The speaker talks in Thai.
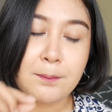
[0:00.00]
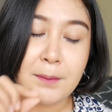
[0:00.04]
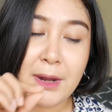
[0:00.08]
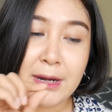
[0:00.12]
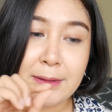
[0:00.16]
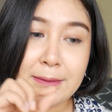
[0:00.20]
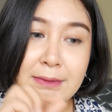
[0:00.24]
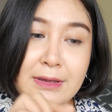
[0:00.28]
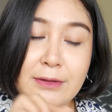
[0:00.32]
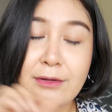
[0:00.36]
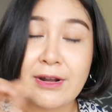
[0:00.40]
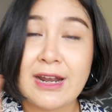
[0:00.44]
มั
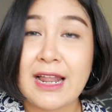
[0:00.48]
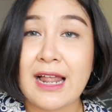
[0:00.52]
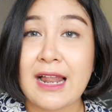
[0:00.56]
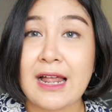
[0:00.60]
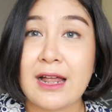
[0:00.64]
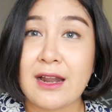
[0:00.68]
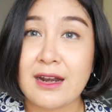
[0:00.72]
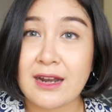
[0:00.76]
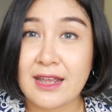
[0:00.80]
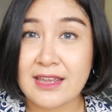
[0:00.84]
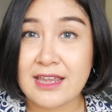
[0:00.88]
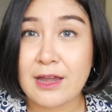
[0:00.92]
นมี
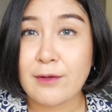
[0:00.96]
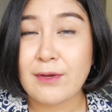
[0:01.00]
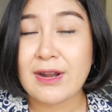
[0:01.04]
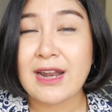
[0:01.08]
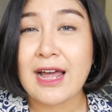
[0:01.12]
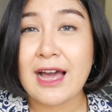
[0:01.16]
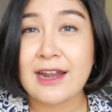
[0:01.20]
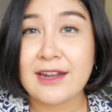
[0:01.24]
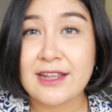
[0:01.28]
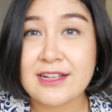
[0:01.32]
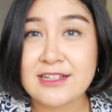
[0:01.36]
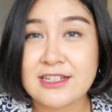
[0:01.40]
ระยะเว
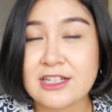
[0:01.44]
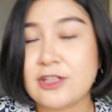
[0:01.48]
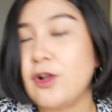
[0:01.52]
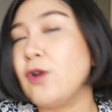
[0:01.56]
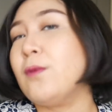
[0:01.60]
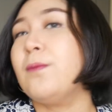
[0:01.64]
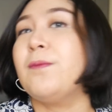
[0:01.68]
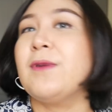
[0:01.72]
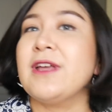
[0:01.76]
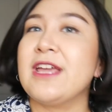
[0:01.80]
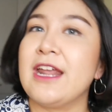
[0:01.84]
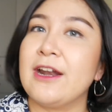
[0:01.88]
ลาที่จะต้
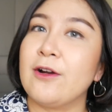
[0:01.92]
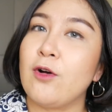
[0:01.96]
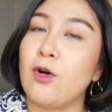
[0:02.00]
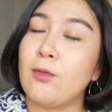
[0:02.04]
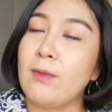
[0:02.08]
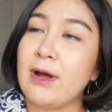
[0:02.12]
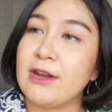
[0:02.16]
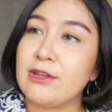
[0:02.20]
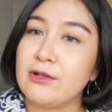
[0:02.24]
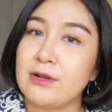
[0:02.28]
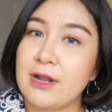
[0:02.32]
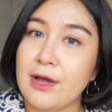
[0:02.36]
องเปลี่ยนของ
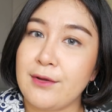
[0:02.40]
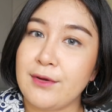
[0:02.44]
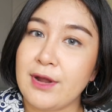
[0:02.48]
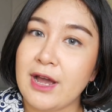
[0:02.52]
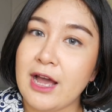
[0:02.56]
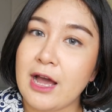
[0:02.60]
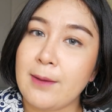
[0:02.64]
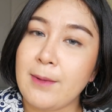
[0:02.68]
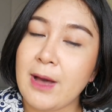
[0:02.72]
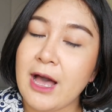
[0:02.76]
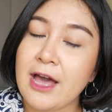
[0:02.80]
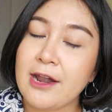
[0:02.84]
มันอยู่แล้ว
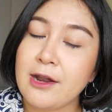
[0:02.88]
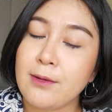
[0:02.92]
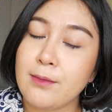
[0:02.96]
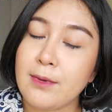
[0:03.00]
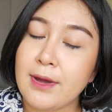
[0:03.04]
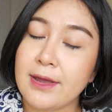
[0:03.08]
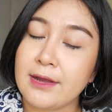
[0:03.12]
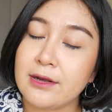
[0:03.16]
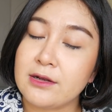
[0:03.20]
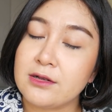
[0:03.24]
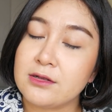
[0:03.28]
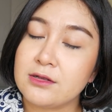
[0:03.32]
นะคะผ้าอนา
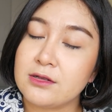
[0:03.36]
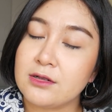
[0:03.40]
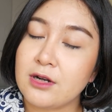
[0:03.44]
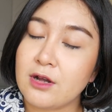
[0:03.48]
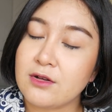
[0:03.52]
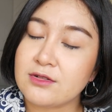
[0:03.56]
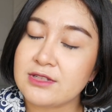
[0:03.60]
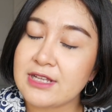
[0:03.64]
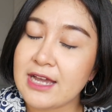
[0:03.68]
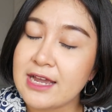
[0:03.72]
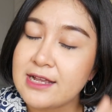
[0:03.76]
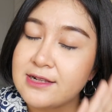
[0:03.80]
มัยคือ
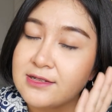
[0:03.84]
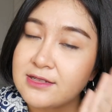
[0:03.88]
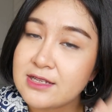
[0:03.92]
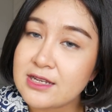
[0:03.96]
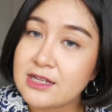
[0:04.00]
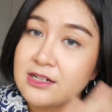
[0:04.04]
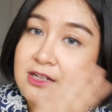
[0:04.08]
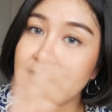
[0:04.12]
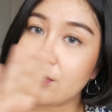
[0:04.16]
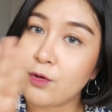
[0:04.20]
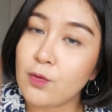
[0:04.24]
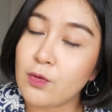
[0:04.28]
เรา
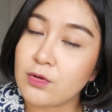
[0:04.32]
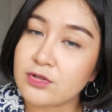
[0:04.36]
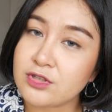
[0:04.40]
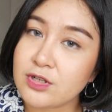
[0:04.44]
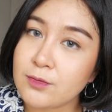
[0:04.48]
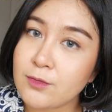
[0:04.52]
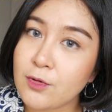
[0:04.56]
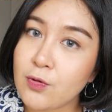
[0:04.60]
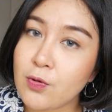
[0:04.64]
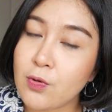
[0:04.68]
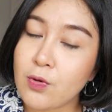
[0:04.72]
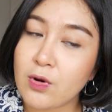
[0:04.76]
ใส่ 4-6
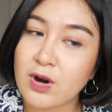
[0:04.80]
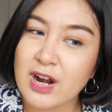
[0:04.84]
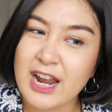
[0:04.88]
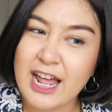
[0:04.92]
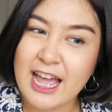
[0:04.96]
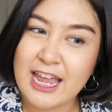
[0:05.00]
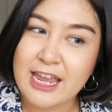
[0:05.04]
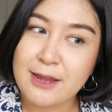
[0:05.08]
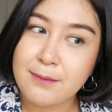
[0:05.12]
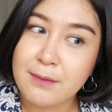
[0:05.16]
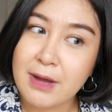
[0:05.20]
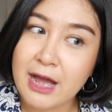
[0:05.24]
ชั่วโมงใค
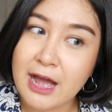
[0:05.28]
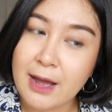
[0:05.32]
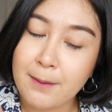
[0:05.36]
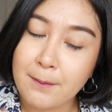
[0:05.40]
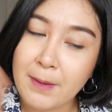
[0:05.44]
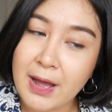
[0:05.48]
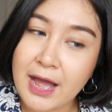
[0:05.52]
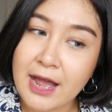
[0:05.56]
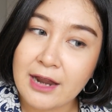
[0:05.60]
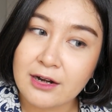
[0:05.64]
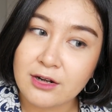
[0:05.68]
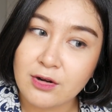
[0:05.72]
รมา
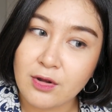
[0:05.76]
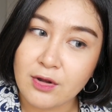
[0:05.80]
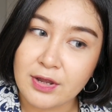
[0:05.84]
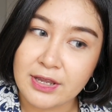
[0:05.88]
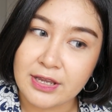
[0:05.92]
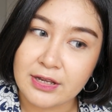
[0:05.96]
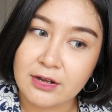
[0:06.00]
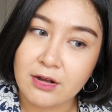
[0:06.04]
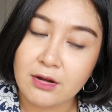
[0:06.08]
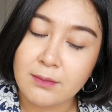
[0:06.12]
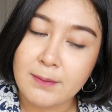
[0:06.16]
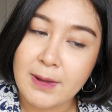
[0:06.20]
มากหน่อย
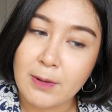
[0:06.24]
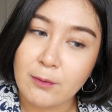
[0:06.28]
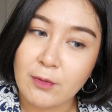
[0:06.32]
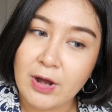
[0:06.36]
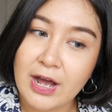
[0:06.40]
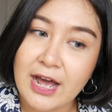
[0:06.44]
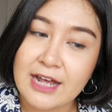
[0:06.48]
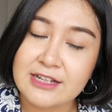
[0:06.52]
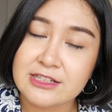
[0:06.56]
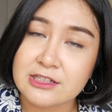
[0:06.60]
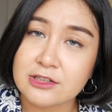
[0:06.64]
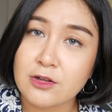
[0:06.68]
ก็แบบ
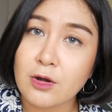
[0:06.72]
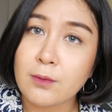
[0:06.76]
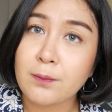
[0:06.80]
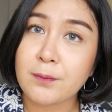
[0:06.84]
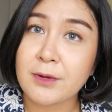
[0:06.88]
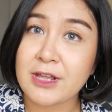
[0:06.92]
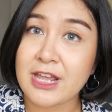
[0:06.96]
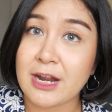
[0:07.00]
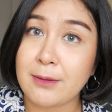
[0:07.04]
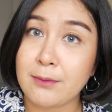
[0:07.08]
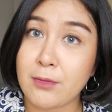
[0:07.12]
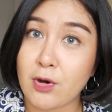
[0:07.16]
ว่าอาจจะต้อง
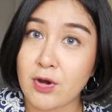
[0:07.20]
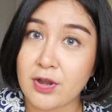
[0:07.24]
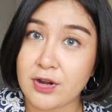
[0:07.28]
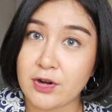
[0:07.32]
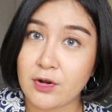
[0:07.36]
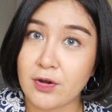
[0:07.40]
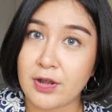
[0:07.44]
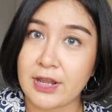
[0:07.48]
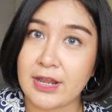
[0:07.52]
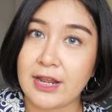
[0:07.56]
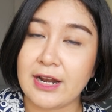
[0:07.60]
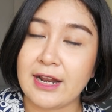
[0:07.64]
เปลี่ยนบ่อย
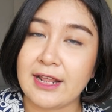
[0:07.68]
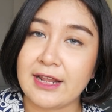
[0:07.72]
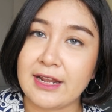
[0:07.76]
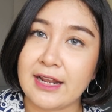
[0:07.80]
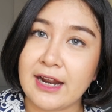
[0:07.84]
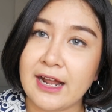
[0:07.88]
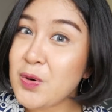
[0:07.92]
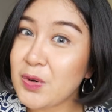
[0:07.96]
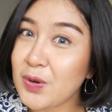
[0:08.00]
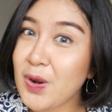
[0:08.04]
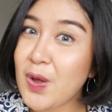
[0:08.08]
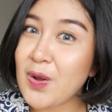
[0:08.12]
หน่อยอะไร
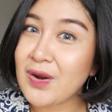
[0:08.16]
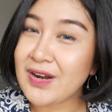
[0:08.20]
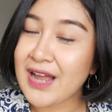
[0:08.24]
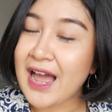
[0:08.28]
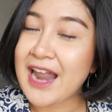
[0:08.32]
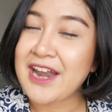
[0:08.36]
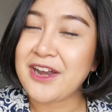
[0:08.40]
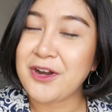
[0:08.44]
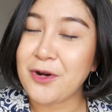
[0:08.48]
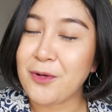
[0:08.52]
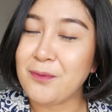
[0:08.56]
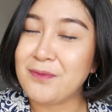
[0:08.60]
เงี้ยทดลอง
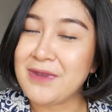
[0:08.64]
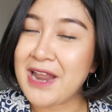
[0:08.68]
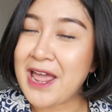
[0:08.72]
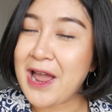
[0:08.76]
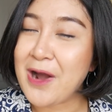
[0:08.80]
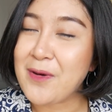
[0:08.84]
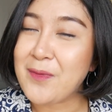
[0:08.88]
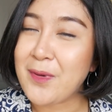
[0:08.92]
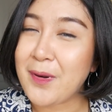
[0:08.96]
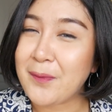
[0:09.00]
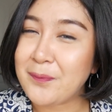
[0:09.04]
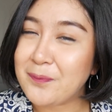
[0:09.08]
การดม
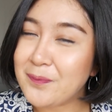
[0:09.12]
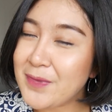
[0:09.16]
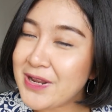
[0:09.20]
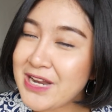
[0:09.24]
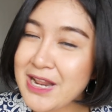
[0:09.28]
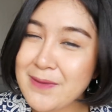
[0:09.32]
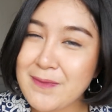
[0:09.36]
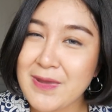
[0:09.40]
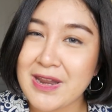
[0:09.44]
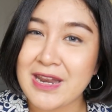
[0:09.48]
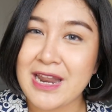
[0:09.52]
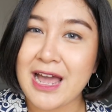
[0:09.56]
แล้วแบบไม่
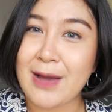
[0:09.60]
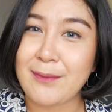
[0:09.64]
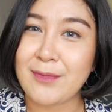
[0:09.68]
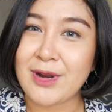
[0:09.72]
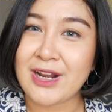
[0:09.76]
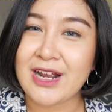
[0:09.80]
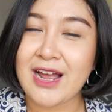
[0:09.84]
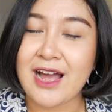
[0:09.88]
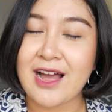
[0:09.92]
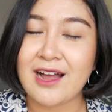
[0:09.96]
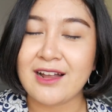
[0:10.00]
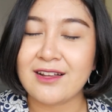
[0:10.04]
ได้เหม็นอับ
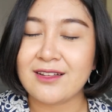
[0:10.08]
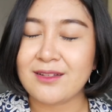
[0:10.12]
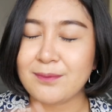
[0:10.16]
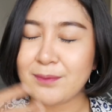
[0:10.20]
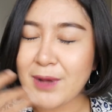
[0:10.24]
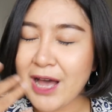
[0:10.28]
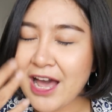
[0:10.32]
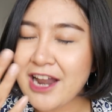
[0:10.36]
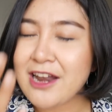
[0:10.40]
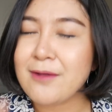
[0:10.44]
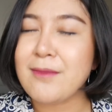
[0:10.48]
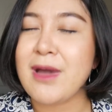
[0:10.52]
นะคะ
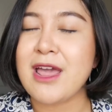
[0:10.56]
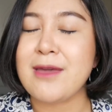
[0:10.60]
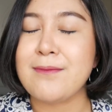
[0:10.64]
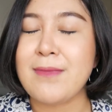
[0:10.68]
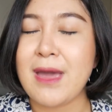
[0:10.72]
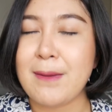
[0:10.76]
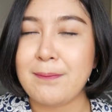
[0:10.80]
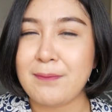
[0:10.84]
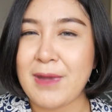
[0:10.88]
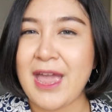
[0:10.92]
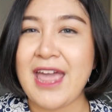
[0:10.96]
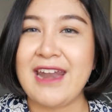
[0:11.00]
ผ้าอนามัย
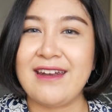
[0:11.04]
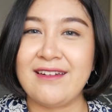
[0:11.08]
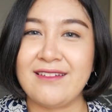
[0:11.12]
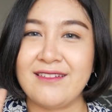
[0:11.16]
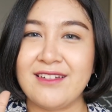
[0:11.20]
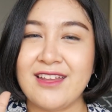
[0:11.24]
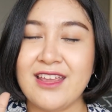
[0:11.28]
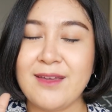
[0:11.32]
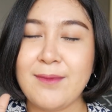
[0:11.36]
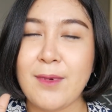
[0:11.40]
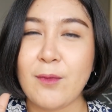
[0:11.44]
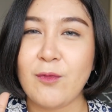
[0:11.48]
แบบแผ่น
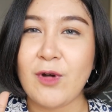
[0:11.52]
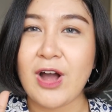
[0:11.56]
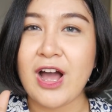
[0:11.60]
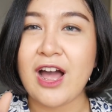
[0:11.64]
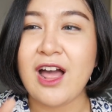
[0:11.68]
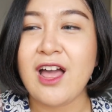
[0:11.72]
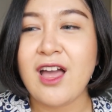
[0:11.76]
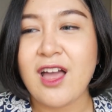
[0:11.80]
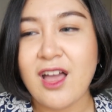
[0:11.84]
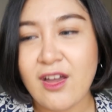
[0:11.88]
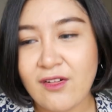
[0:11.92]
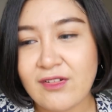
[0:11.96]
ที่แบบว่า
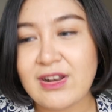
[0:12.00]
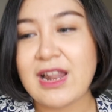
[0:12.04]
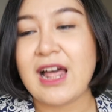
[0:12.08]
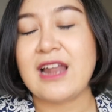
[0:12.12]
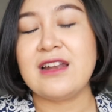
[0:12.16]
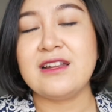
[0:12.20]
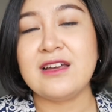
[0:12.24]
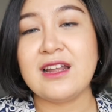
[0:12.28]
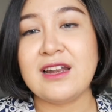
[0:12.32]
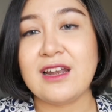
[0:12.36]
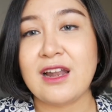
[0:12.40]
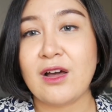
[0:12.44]
เวลา
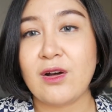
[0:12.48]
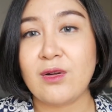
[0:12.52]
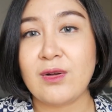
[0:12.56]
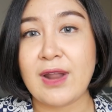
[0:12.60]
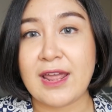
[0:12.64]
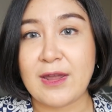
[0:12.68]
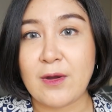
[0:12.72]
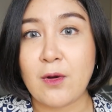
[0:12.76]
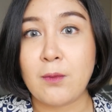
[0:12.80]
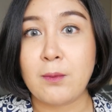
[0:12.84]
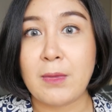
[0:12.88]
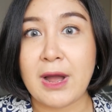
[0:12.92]
เลือดเราไห
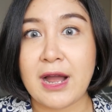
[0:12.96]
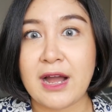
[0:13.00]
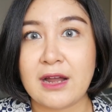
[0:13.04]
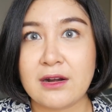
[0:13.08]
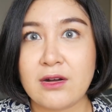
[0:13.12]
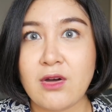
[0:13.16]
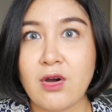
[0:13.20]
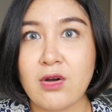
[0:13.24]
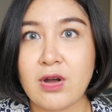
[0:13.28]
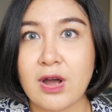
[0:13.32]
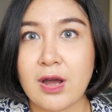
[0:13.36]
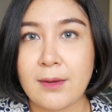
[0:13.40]
ลออกมาข้า
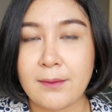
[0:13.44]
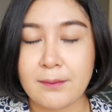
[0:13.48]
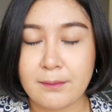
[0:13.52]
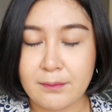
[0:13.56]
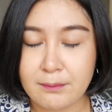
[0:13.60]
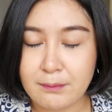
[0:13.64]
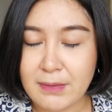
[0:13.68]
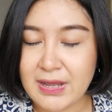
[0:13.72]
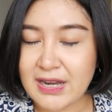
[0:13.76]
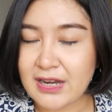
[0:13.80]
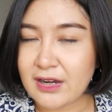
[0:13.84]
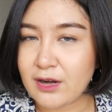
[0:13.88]
งนอกอะ
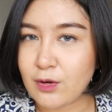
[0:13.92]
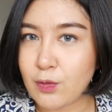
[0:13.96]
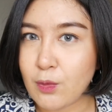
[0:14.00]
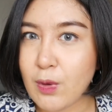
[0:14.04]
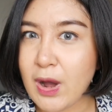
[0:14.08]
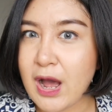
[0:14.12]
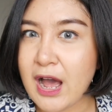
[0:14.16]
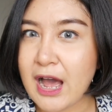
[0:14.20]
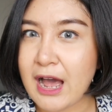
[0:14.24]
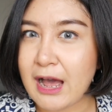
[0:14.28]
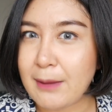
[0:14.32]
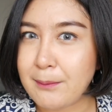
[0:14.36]
เหม็นก
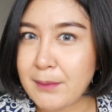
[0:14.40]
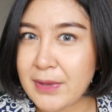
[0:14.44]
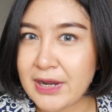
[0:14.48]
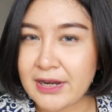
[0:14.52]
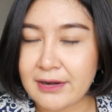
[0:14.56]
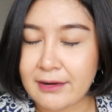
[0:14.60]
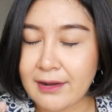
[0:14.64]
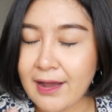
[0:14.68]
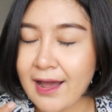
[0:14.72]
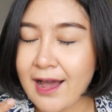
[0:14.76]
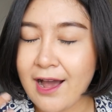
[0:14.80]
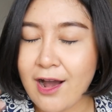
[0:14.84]
ว่าเหม็
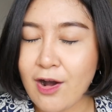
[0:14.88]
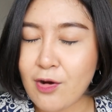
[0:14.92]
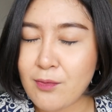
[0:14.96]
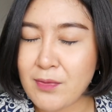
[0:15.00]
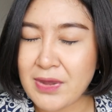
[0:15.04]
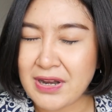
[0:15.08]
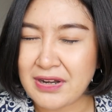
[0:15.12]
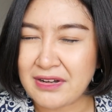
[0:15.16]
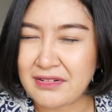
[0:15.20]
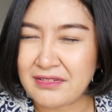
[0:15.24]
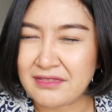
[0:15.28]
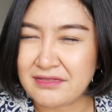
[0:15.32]
นคาว
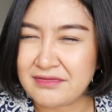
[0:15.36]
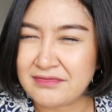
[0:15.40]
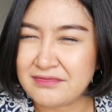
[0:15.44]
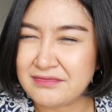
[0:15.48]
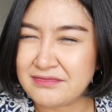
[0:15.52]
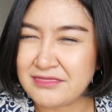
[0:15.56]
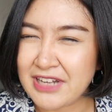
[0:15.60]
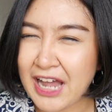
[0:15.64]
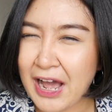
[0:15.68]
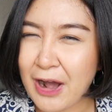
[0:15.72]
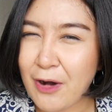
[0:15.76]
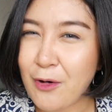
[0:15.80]
เหม็น
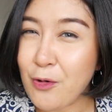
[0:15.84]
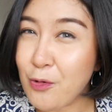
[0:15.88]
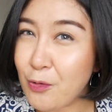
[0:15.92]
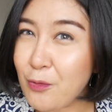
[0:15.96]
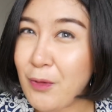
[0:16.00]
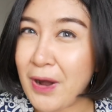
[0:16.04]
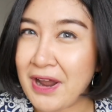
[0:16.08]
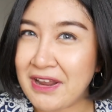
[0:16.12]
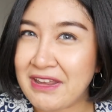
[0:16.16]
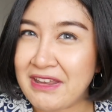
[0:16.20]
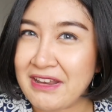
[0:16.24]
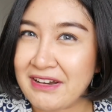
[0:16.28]
เน่า
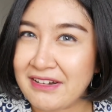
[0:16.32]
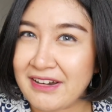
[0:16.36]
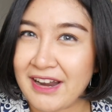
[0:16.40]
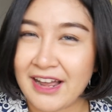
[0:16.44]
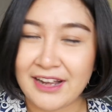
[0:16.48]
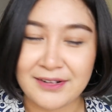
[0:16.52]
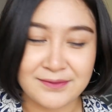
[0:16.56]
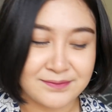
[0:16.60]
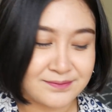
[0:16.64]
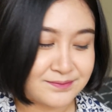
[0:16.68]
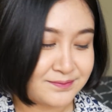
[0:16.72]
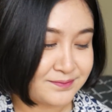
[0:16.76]
กว่าอีกนะ